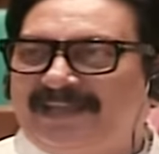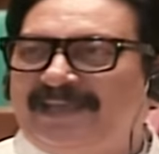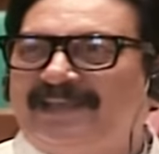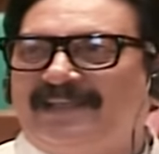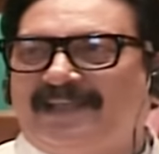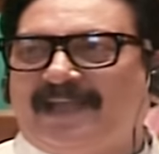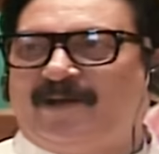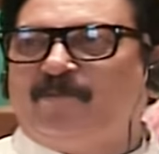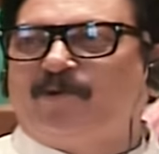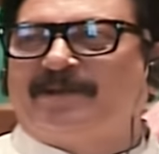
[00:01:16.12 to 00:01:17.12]
দেখলে
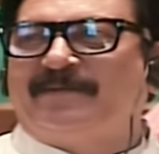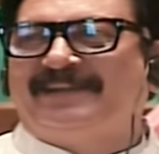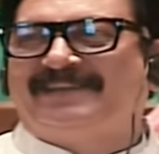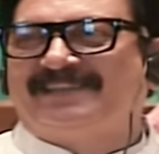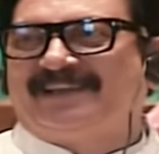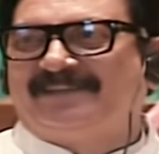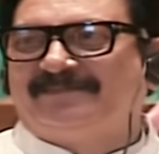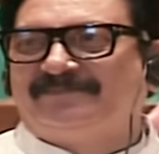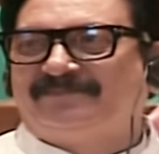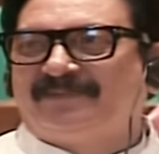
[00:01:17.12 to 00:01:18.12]
এখন বুকটা ফাইটটা যায়
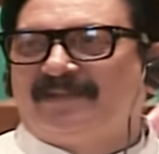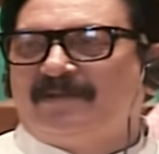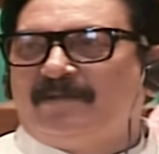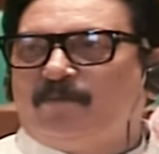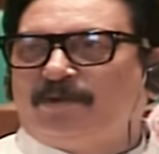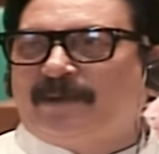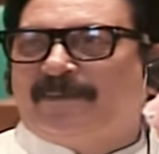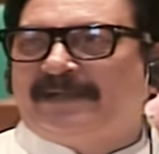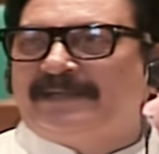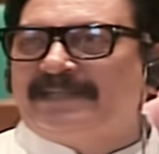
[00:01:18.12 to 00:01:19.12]
বুকটা
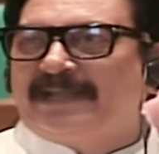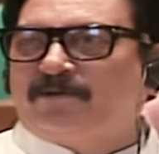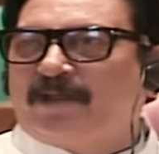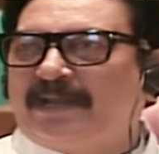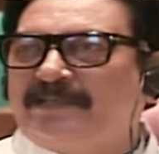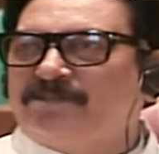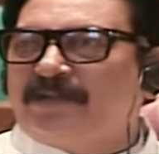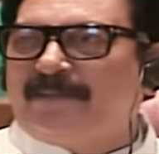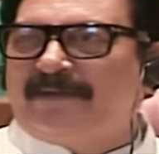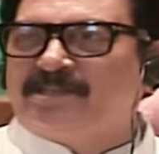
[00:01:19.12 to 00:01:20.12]
ফাইটটা যায় করার কিছু
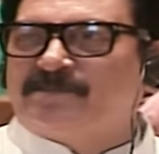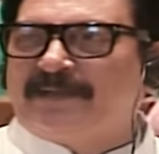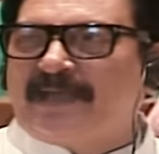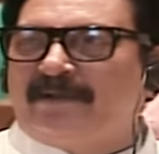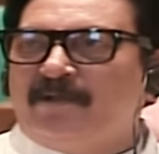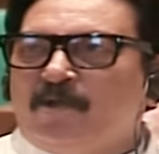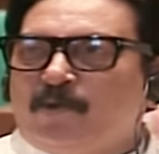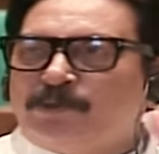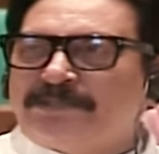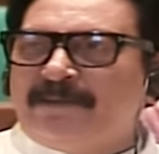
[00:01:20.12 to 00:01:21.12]
না আমার স্পিকার
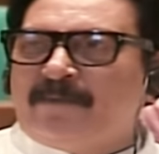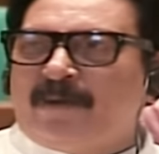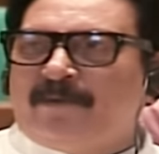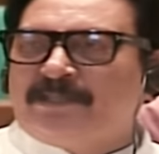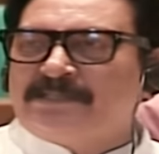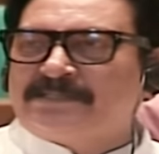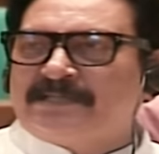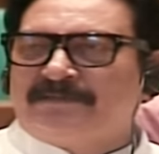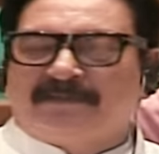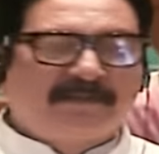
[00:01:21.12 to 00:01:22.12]
হুসাইন মোহাম্মদের
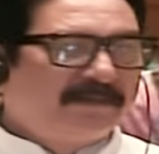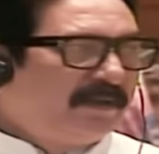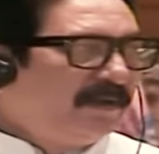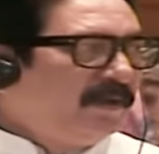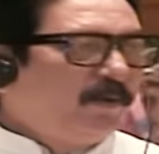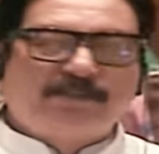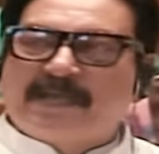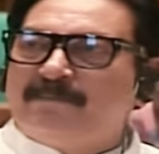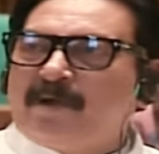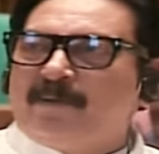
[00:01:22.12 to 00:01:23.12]

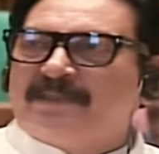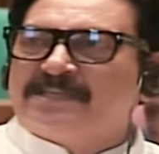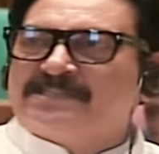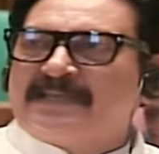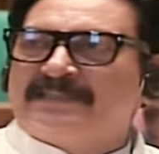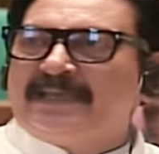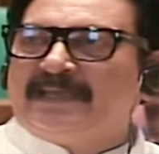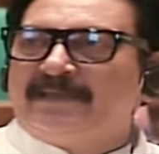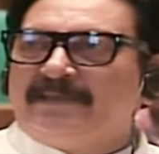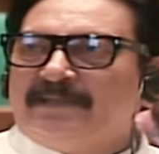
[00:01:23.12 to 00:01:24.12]
হুসাইন মোহাম্মদ এরশাদকে
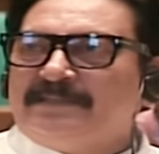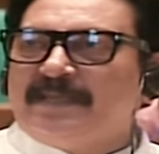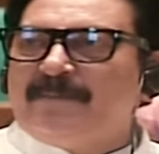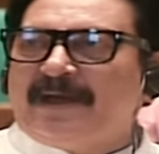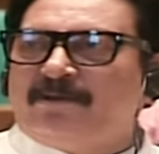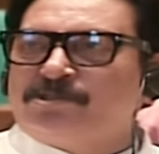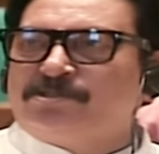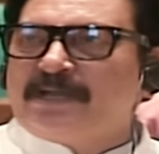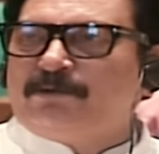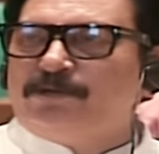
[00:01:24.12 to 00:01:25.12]
যে
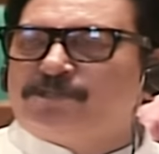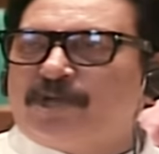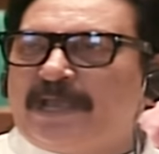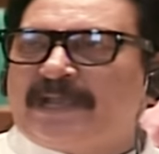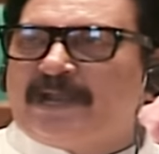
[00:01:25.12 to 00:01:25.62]
মানুষটা উনিশশো